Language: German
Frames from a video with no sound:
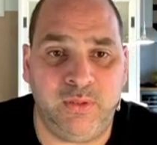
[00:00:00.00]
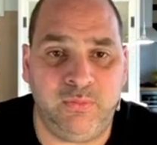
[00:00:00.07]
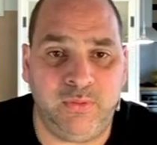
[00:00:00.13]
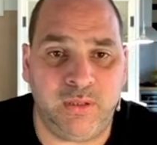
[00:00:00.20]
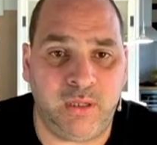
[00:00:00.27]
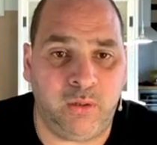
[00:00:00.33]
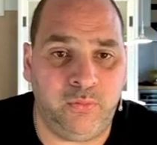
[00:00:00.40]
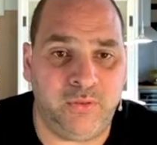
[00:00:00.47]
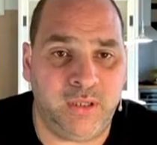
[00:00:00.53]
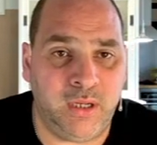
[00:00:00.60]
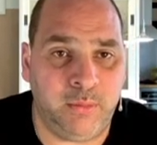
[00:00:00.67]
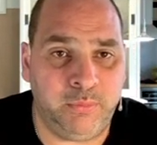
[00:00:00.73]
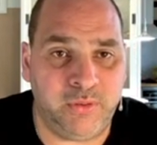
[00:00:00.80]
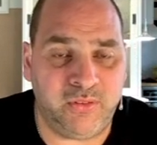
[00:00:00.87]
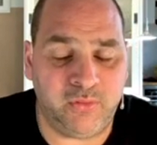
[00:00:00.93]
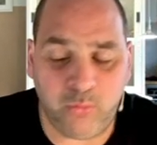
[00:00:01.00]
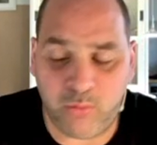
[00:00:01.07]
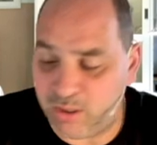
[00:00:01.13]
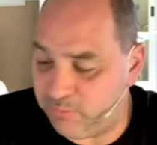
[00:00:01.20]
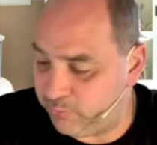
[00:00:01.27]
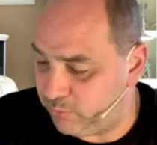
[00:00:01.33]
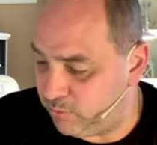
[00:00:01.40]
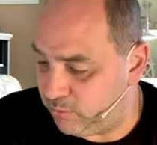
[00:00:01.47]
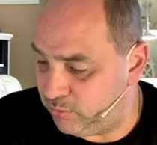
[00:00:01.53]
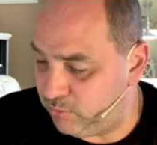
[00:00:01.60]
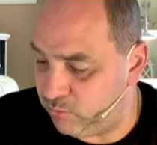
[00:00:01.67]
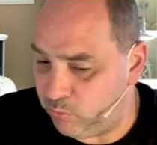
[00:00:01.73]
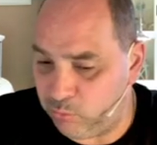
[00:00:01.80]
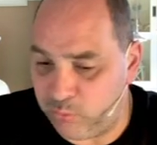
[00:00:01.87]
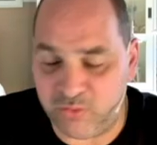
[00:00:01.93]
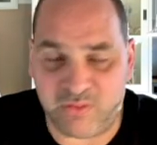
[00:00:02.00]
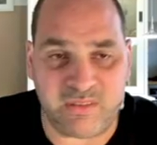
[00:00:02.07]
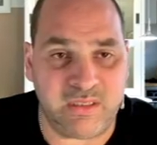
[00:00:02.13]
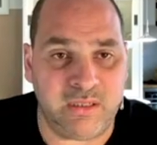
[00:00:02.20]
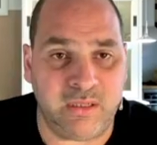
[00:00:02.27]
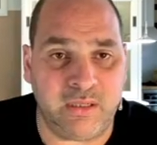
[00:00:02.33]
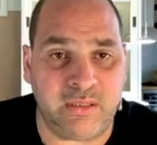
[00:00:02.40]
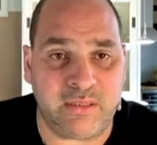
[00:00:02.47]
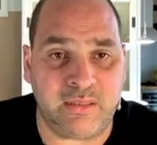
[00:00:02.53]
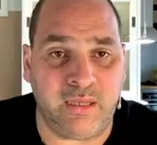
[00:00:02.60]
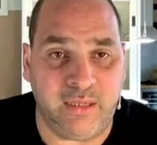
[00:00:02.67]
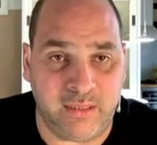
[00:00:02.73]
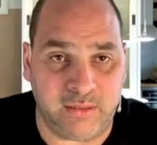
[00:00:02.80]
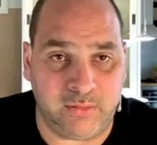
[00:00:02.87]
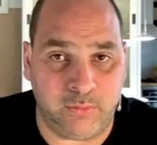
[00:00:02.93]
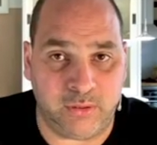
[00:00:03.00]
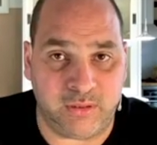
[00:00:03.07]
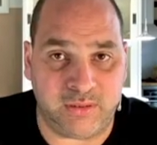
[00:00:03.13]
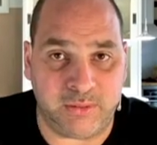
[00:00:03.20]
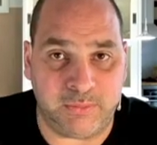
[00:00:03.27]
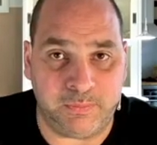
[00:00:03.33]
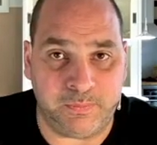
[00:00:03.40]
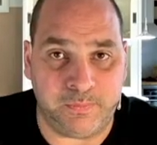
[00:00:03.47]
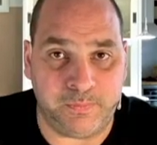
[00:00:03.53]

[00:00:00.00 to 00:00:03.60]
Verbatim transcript: wie wir auf die Lampe zugreifen können und sie installiert wird.